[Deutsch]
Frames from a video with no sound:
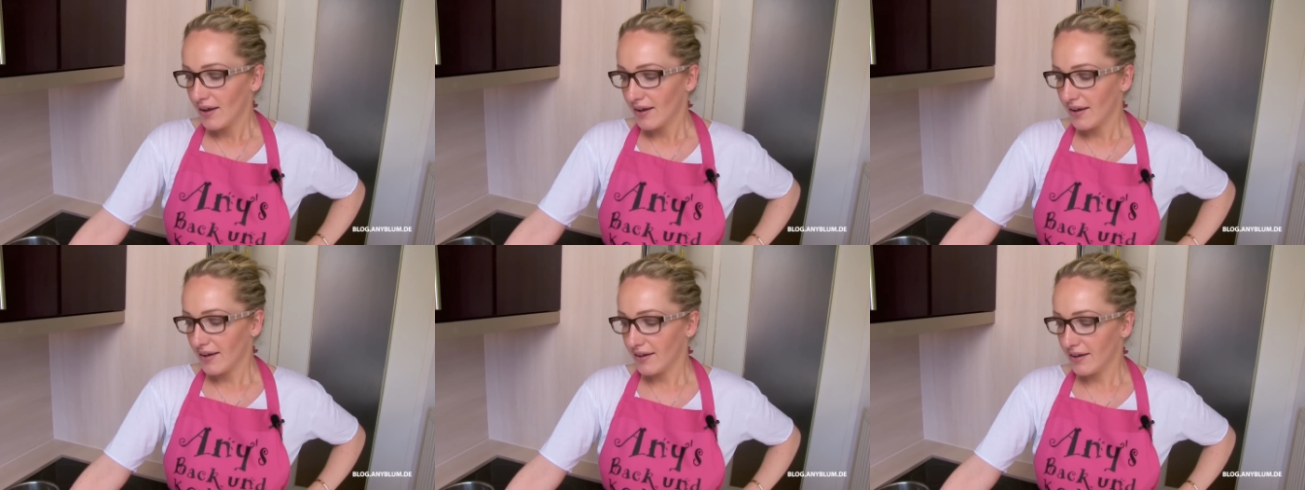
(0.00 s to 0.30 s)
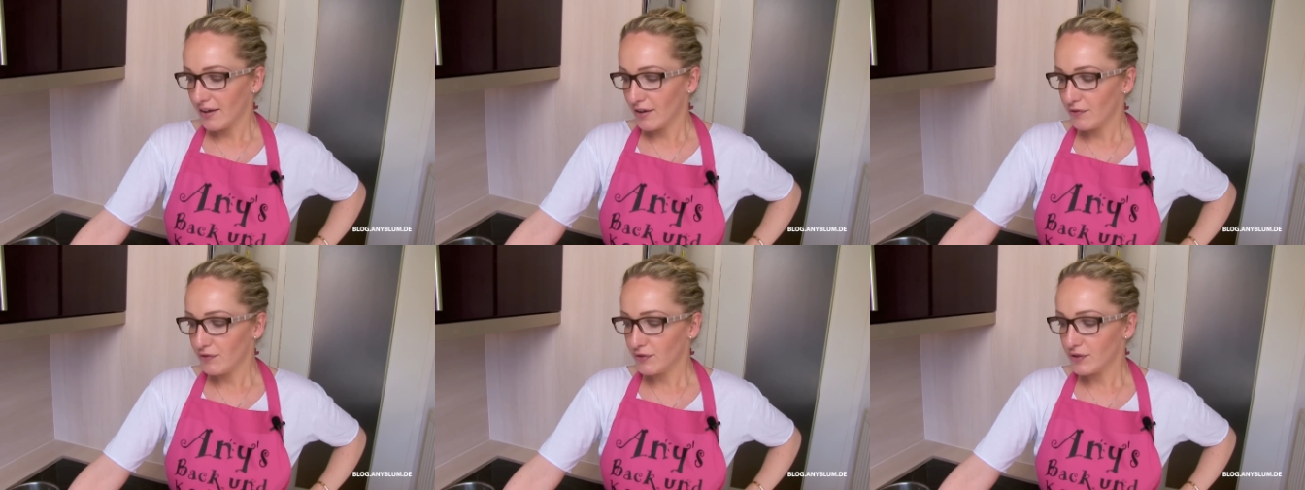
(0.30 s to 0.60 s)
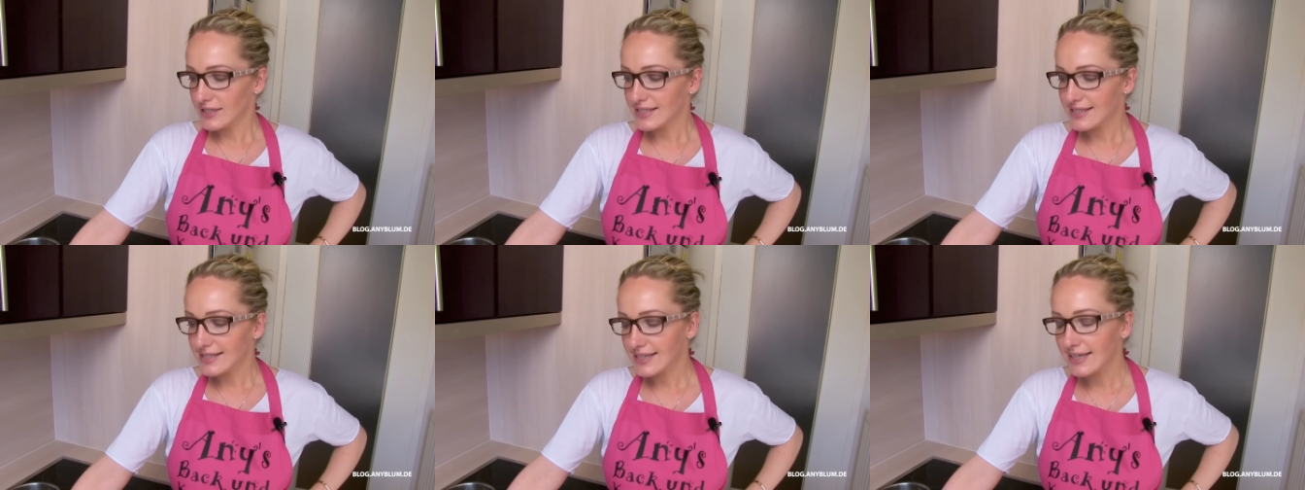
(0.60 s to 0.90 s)
Äh,
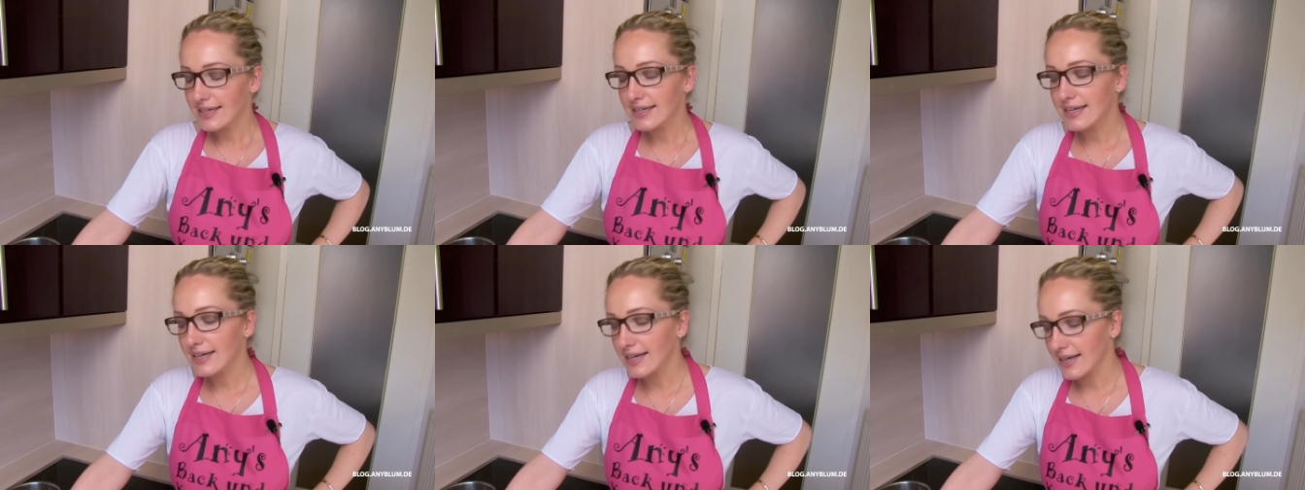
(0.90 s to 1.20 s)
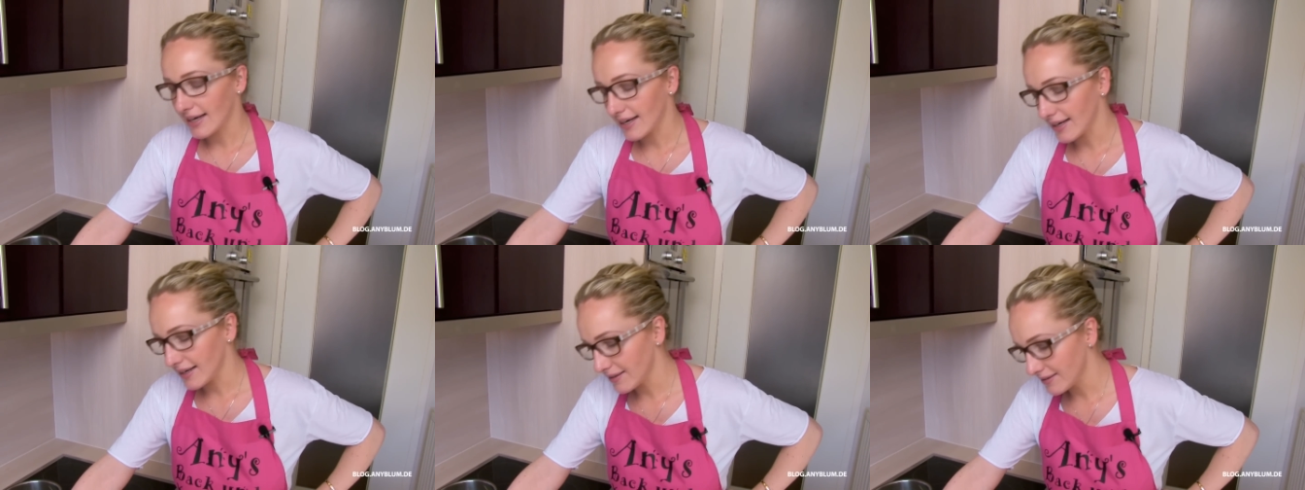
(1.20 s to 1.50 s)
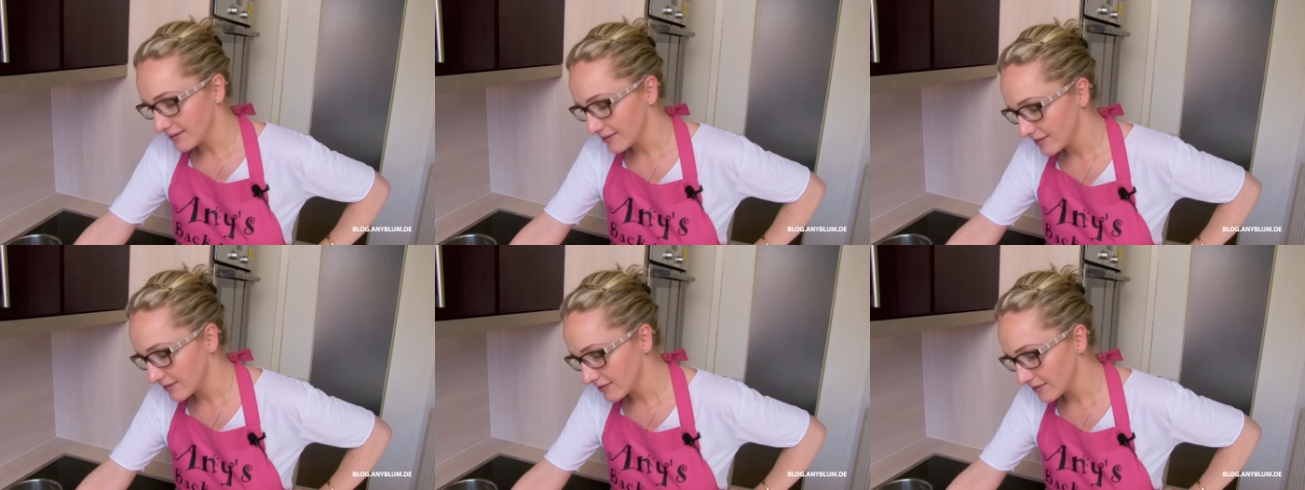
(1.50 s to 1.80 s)
für
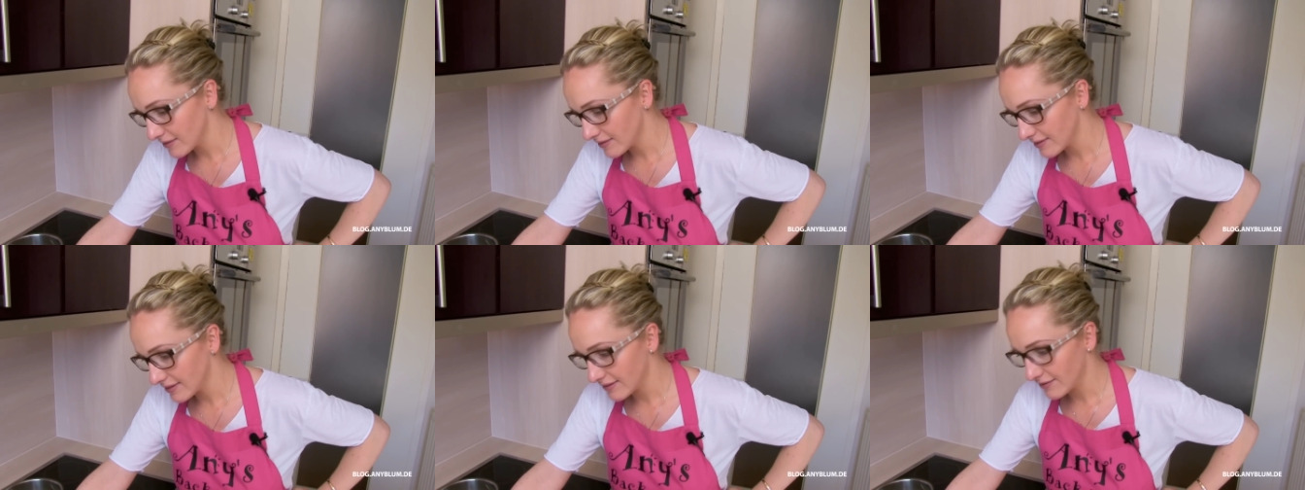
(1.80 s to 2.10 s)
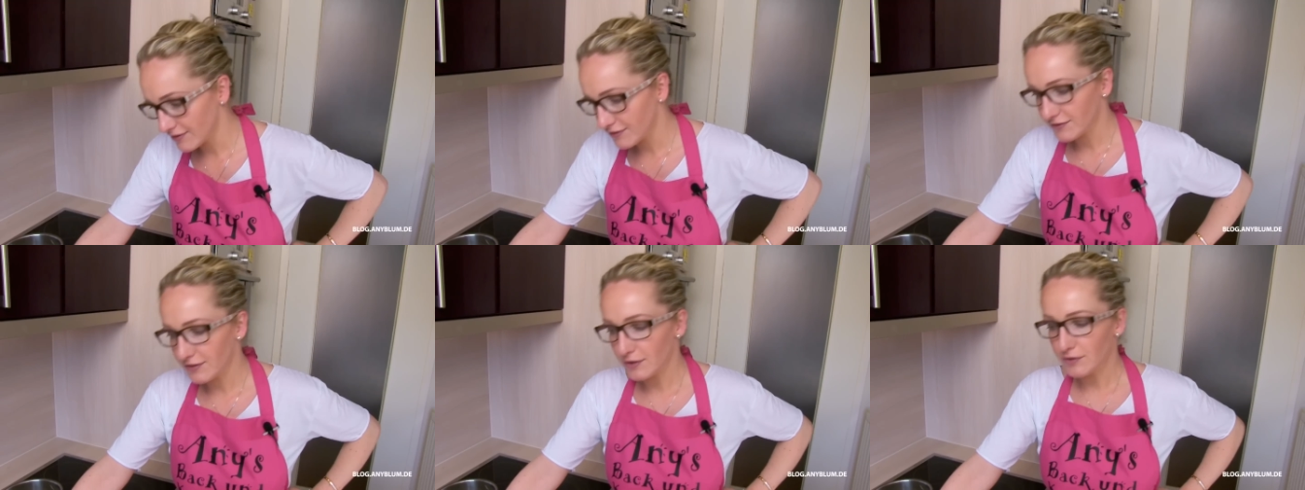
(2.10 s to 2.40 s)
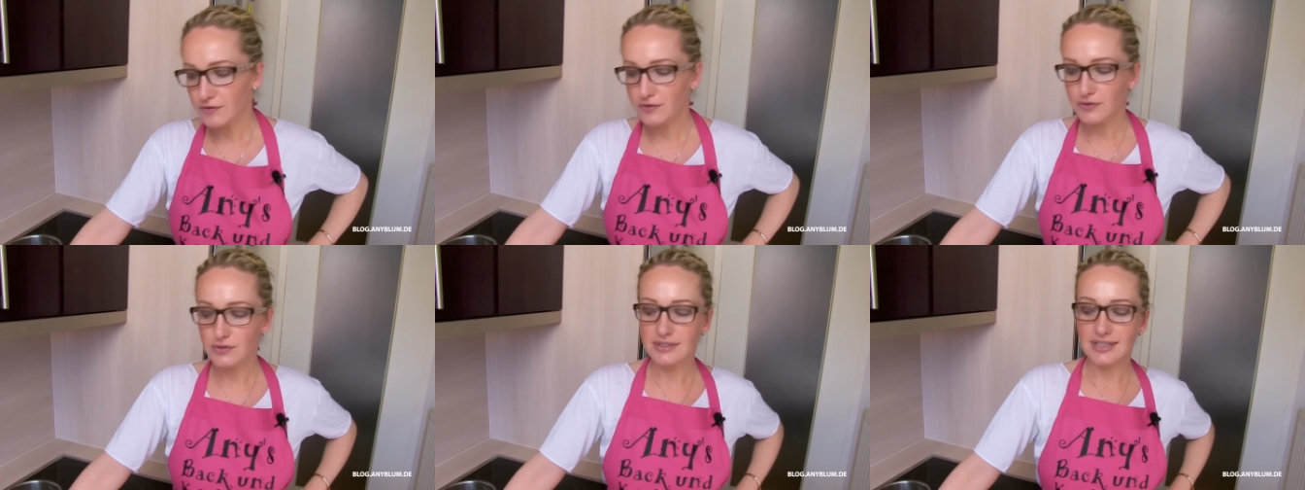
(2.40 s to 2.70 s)
circa
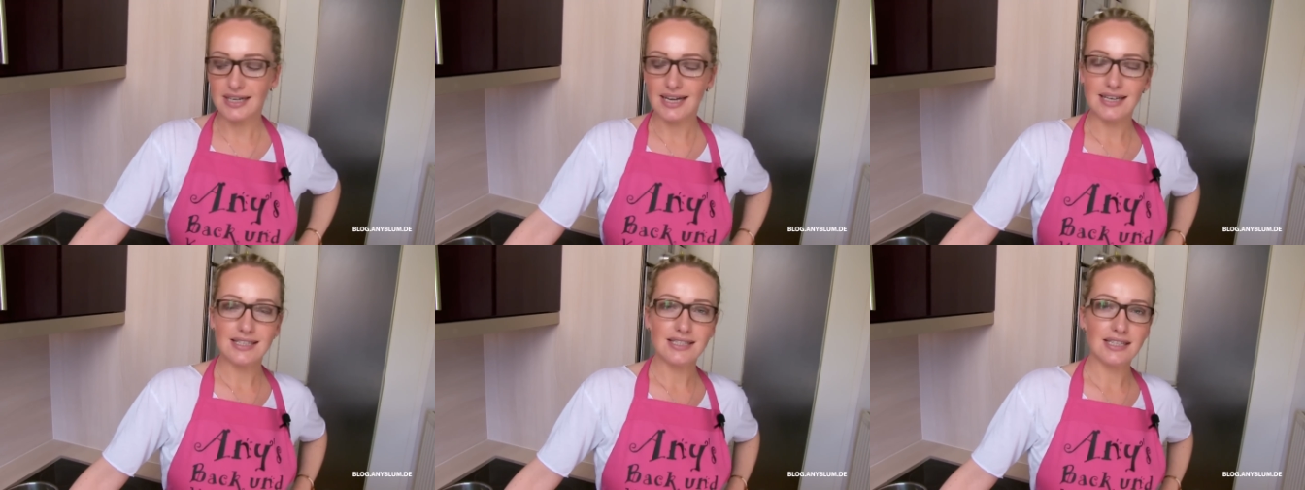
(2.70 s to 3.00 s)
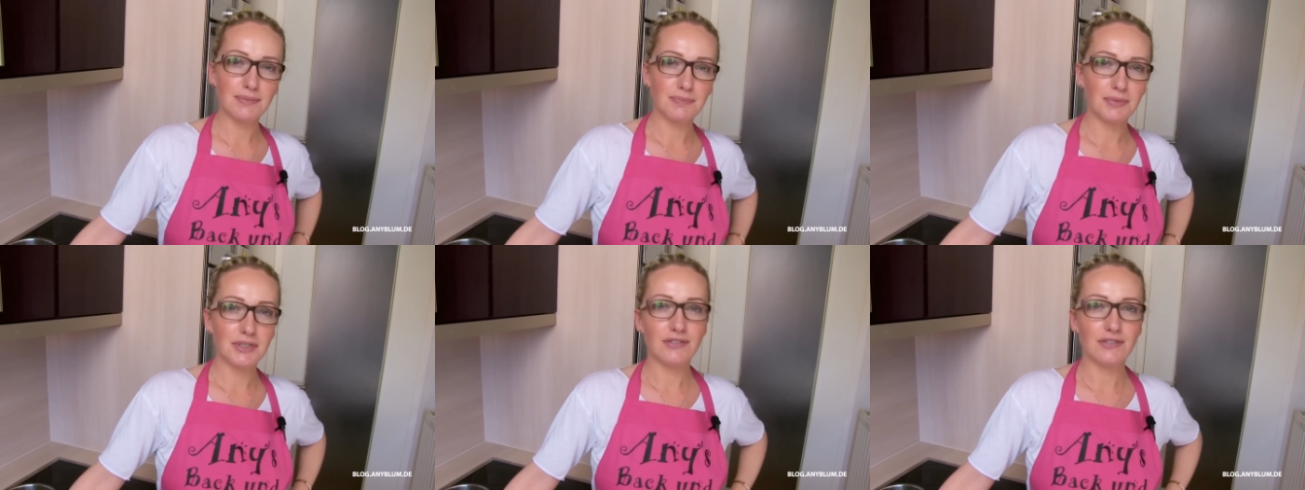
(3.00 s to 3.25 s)
35